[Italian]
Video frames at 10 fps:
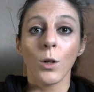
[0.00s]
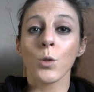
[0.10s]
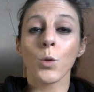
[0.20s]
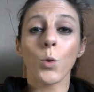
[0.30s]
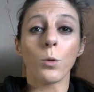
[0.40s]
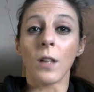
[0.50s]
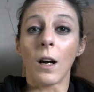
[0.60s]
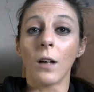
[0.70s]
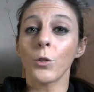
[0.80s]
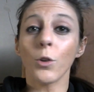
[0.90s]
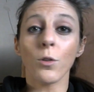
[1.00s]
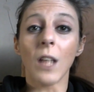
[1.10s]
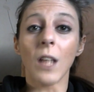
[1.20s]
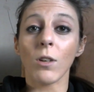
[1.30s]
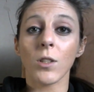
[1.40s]
scusa, non
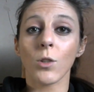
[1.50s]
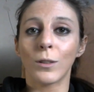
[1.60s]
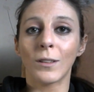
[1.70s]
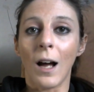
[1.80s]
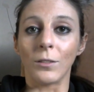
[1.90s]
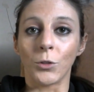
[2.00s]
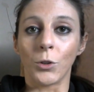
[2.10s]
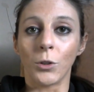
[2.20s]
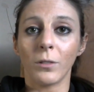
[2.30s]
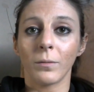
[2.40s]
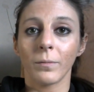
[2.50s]
stavo ascoltando.